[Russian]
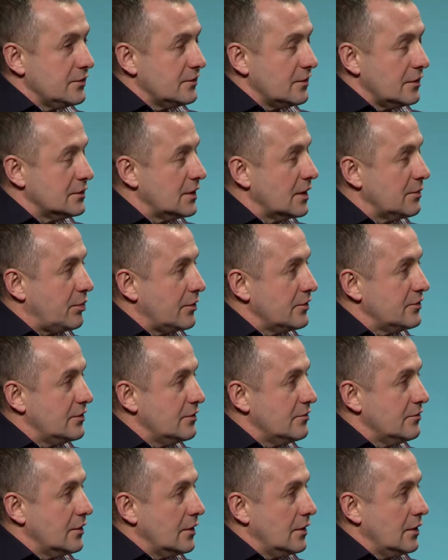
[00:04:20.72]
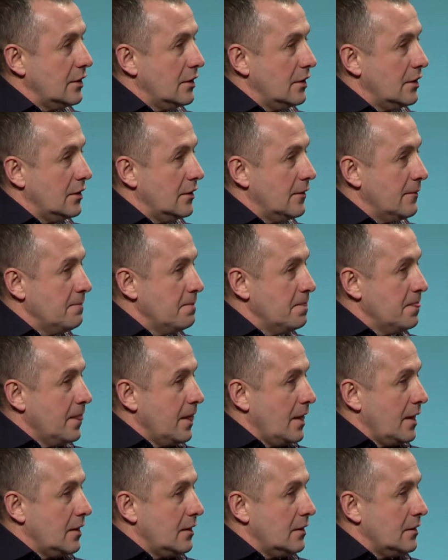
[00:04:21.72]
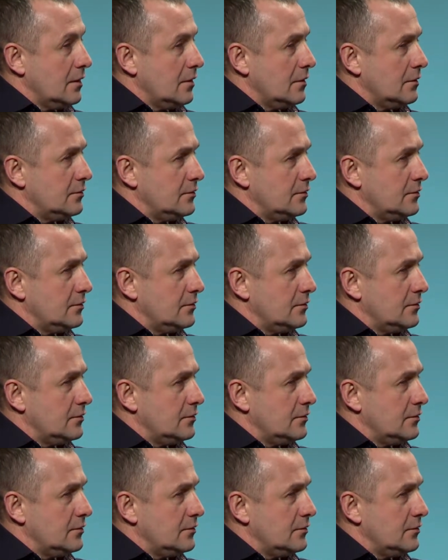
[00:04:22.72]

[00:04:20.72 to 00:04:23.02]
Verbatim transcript: стало так противно, и Э,